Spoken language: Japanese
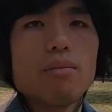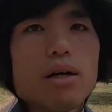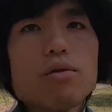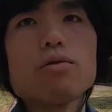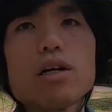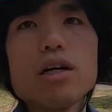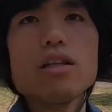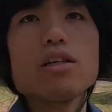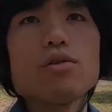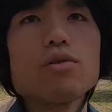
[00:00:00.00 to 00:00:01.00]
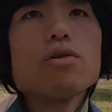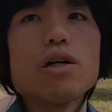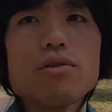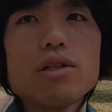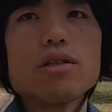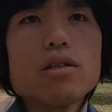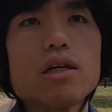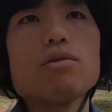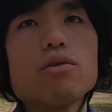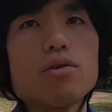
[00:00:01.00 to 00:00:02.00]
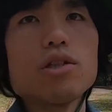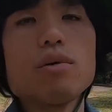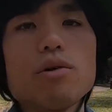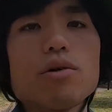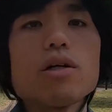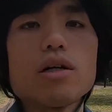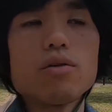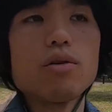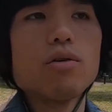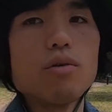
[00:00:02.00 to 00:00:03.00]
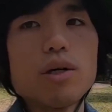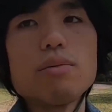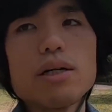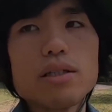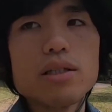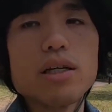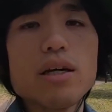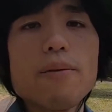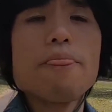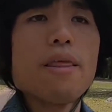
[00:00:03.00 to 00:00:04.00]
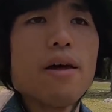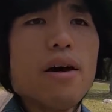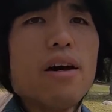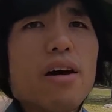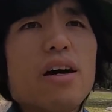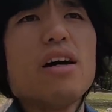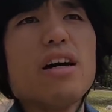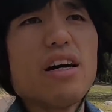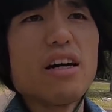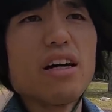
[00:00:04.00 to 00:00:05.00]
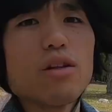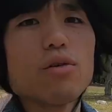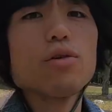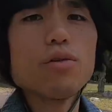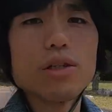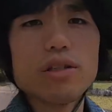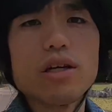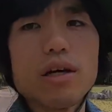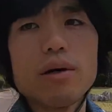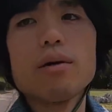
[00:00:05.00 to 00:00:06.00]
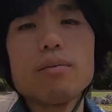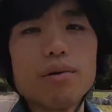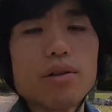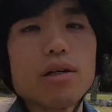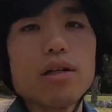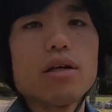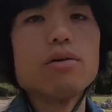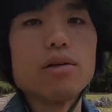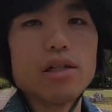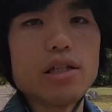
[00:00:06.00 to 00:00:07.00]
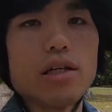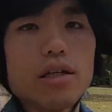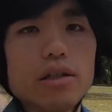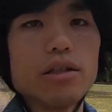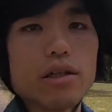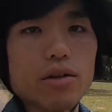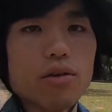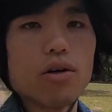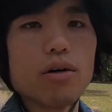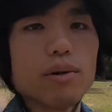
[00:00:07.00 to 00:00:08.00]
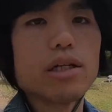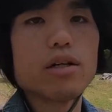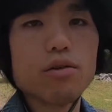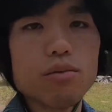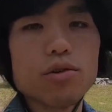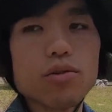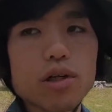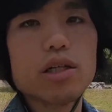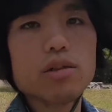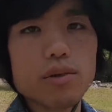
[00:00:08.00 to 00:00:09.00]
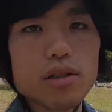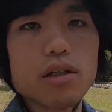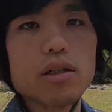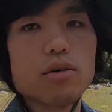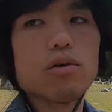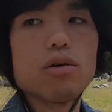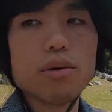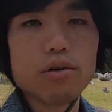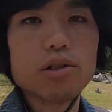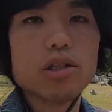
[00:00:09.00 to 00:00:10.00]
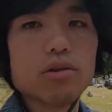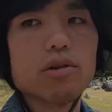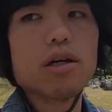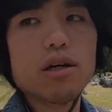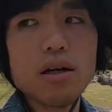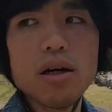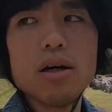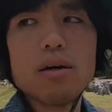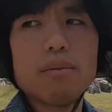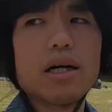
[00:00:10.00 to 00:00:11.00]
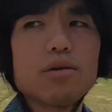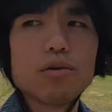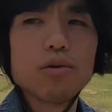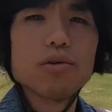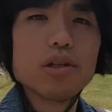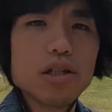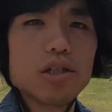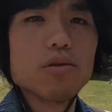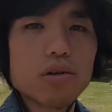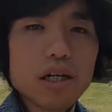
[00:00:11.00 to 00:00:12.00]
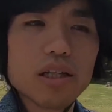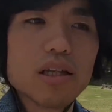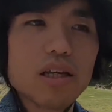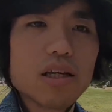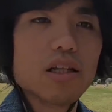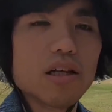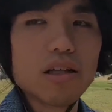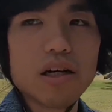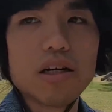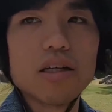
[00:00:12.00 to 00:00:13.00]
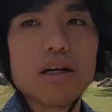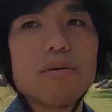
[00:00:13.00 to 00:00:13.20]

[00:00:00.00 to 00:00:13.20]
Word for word: まあ、ここら辺でちょっとあの雑談をしてみようかなと思います。えーと今日ですね持ってきてる機材なんですけど、まあ、先ほども紹介しましたけど、まあ、こちらのね、まあ、あのコンデジの発展系って言ったらいいか